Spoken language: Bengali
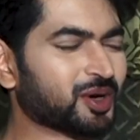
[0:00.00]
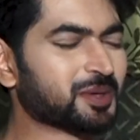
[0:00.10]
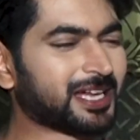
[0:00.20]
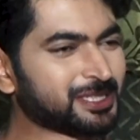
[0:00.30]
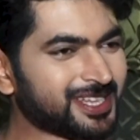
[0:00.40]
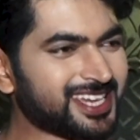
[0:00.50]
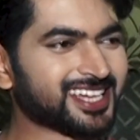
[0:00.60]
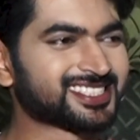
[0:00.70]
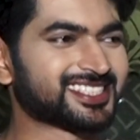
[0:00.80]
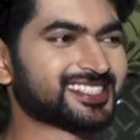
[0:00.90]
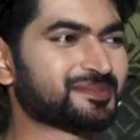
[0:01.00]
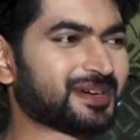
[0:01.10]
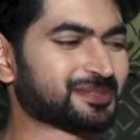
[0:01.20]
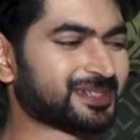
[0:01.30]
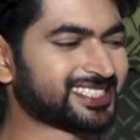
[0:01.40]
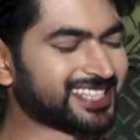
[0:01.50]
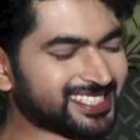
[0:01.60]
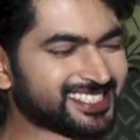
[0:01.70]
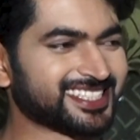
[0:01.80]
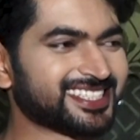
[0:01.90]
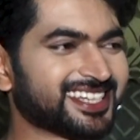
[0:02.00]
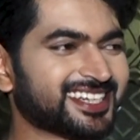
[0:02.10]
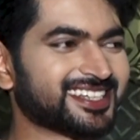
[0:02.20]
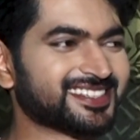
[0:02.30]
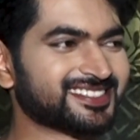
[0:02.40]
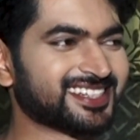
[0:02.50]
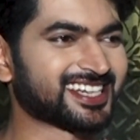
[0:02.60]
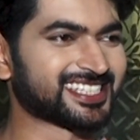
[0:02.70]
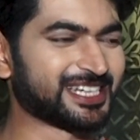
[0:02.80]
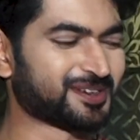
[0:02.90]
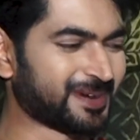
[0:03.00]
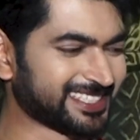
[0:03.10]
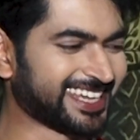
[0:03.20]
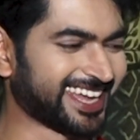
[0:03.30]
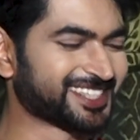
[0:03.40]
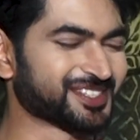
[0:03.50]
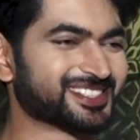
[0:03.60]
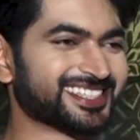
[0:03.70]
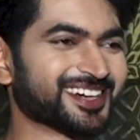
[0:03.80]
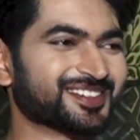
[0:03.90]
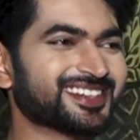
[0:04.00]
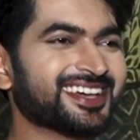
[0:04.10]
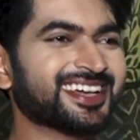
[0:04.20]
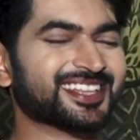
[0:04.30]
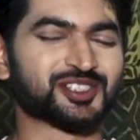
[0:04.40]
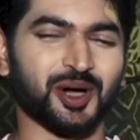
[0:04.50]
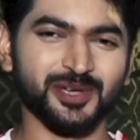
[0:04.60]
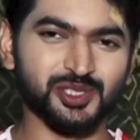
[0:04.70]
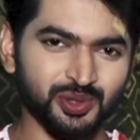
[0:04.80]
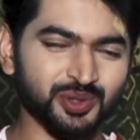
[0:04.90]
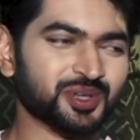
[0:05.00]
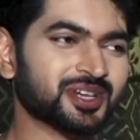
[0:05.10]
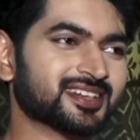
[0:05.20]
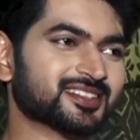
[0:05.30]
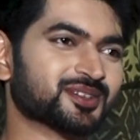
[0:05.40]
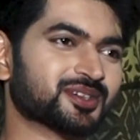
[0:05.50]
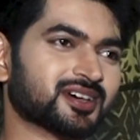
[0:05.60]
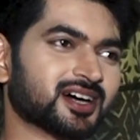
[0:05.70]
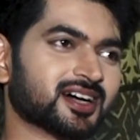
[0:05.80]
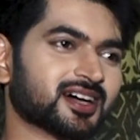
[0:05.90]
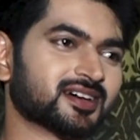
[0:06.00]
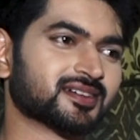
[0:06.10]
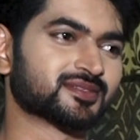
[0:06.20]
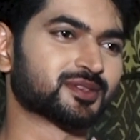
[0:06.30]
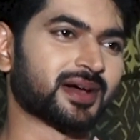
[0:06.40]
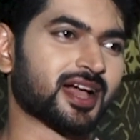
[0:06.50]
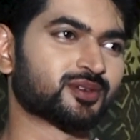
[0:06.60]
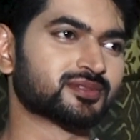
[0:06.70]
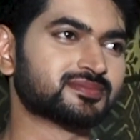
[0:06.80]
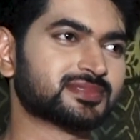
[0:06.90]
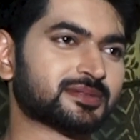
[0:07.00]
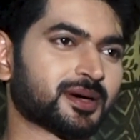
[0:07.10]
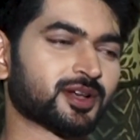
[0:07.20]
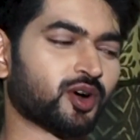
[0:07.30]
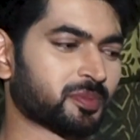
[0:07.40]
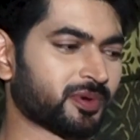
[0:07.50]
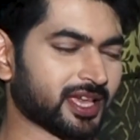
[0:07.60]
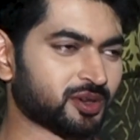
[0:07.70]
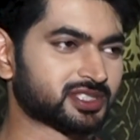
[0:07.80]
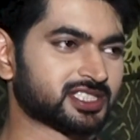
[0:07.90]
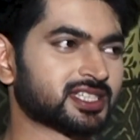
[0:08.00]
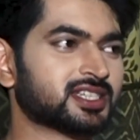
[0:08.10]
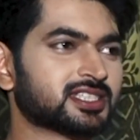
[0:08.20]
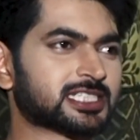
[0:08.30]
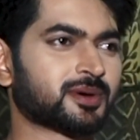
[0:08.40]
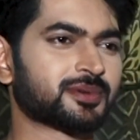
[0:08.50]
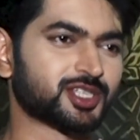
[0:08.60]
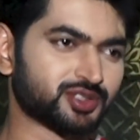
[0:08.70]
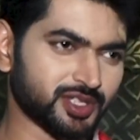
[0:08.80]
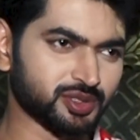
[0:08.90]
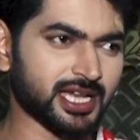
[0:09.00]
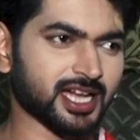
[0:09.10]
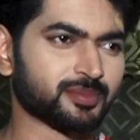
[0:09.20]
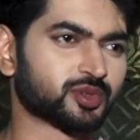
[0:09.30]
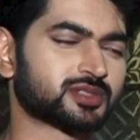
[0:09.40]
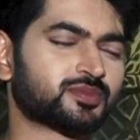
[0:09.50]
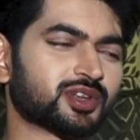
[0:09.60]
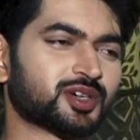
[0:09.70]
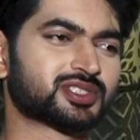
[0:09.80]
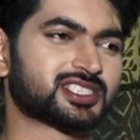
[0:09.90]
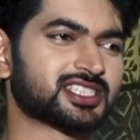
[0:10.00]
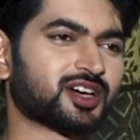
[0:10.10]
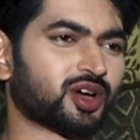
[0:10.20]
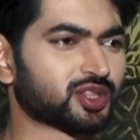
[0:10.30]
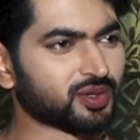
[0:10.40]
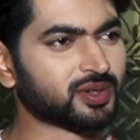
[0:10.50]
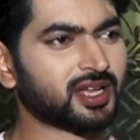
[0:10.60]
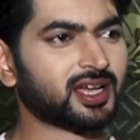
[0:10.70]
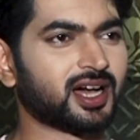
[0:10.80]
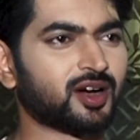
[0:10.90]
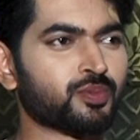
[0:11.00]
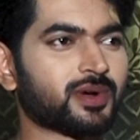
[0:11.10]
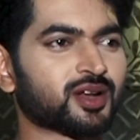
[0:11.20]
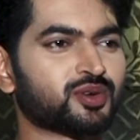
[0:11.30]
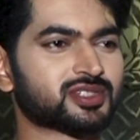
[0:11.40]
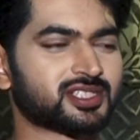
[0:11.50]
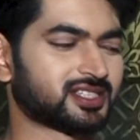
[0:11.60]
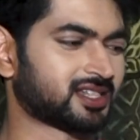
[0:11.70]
ওই মাঝে মাঝে আসছে মাঝে মাঝে যাচ্ছে আসা যাওয়ার মাঝেই খেলা চলছে এখন তো সবে শুরু তো তো এখন যেভাবে গল্প এগোচ্ছে সেভাবে কিছু কিছু জায়গায় বোঝে মনে হচ্ছে যে হয়তো ওমকার ঘোষ